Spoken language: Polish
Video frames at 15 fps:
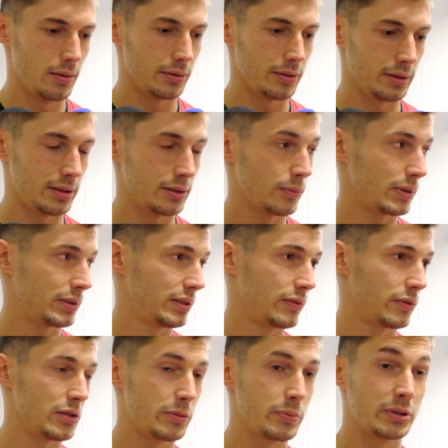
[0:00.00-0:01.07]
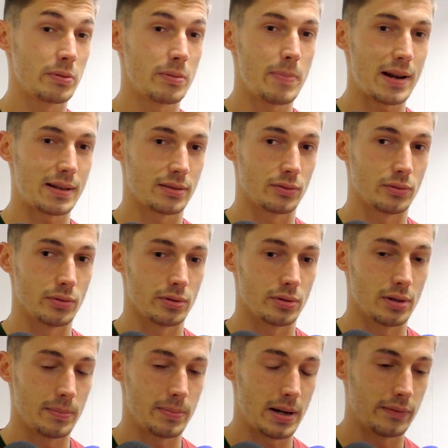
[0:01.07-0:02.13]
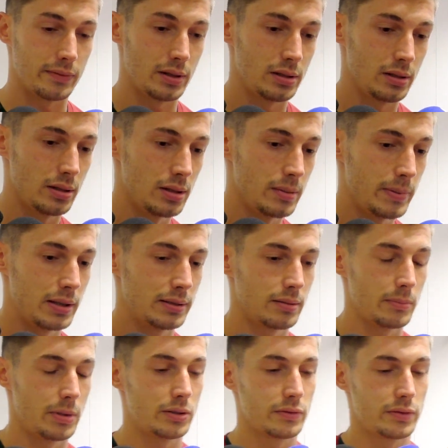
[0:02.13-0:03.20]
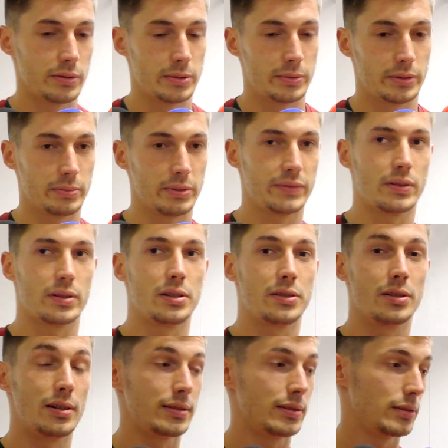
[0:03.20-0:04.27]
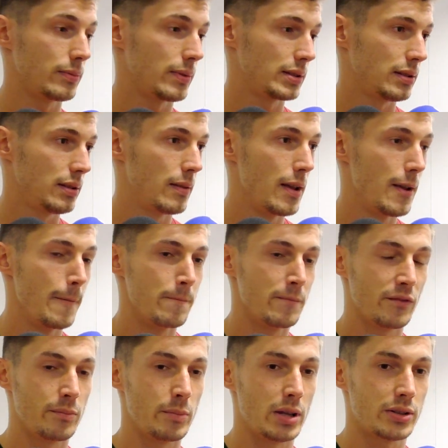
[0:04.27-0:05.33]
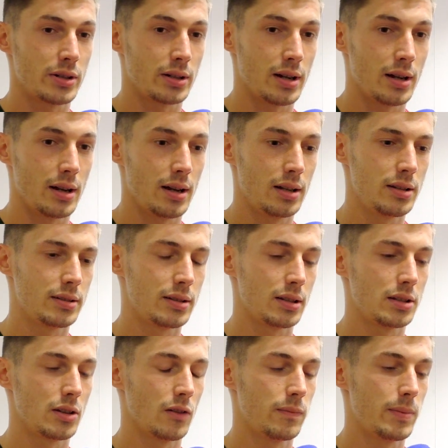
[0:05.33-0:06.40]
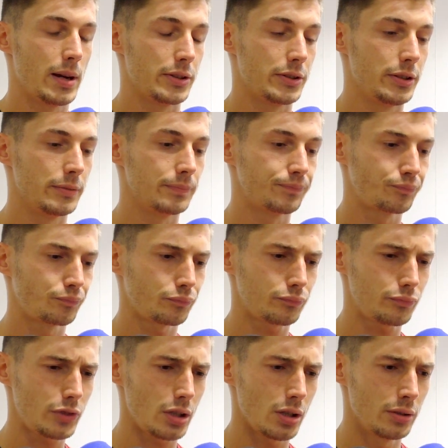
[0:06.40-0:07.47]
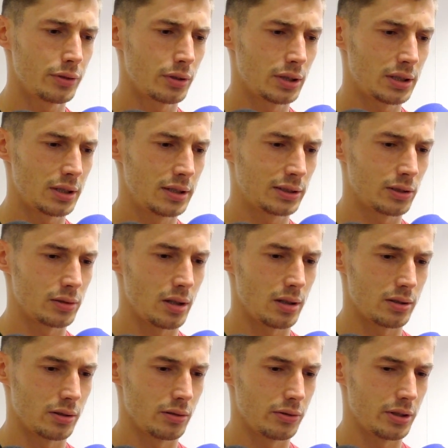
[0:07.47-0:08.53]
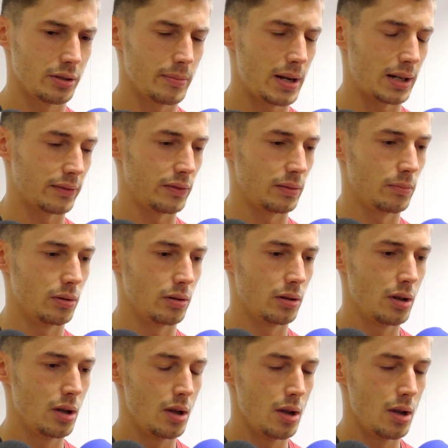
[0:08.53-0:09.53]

no, tych sytuacji stworzyliśmy sobie bardzo dużo, naprawdę. Nie, nie pamiętam meczu, żeśmy sobie stworzyli tyle sytuacji w meczach, a, a nic nie chciało wpaść. I trochę ta nieskuteczność się martwi, bo